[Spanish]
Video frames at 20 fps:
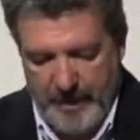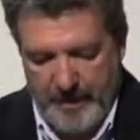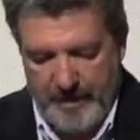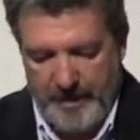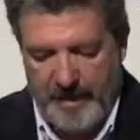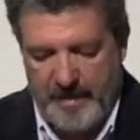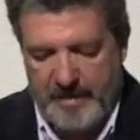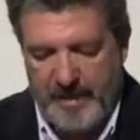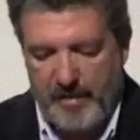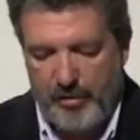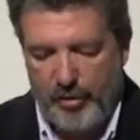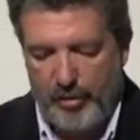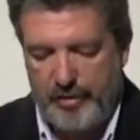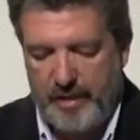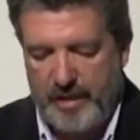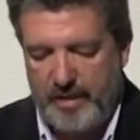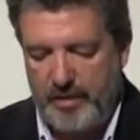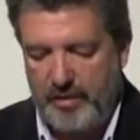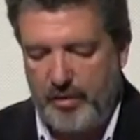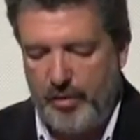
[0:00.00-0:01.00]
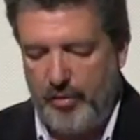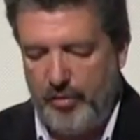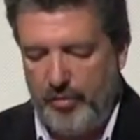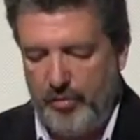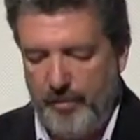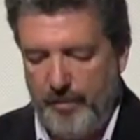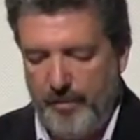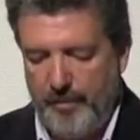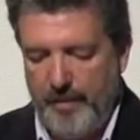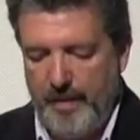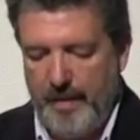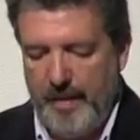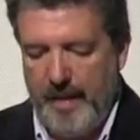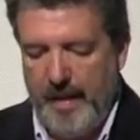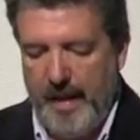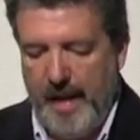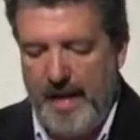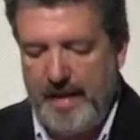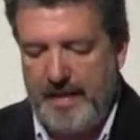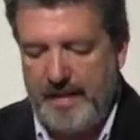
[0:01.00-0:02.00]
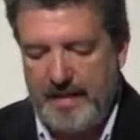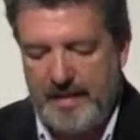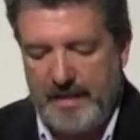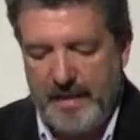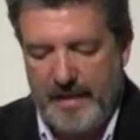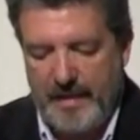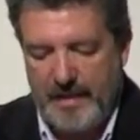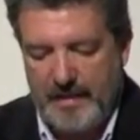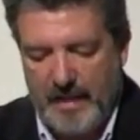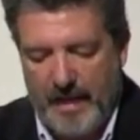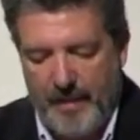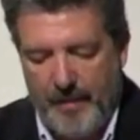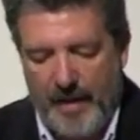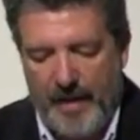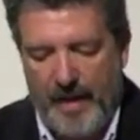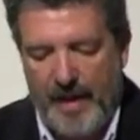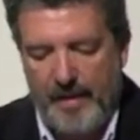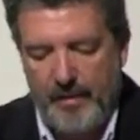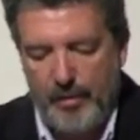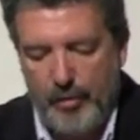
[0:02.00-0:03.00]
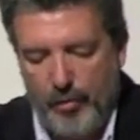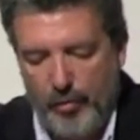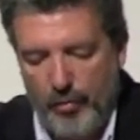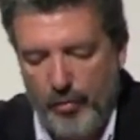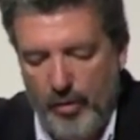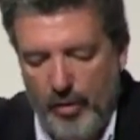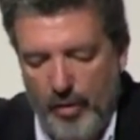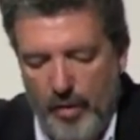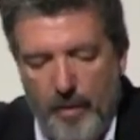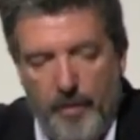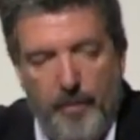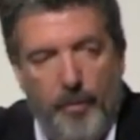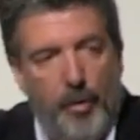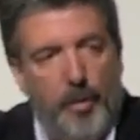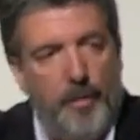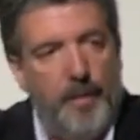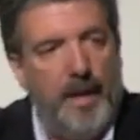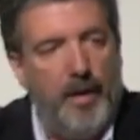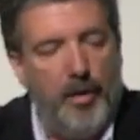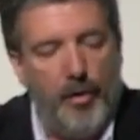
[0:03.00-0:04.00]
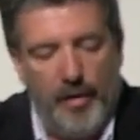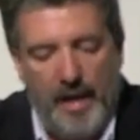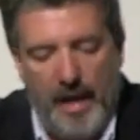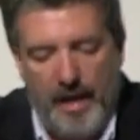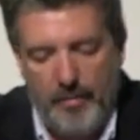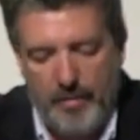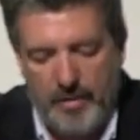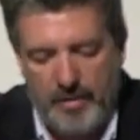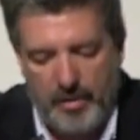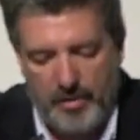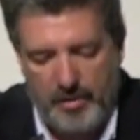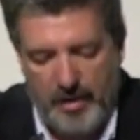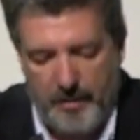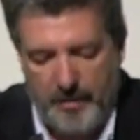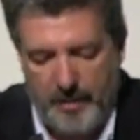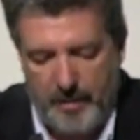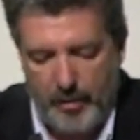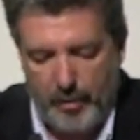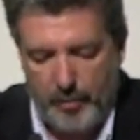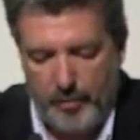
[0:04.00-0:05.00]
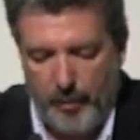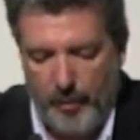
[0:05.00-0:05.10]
Y en ese contexto hay que seguir trabajando por mejorar nuestros servicios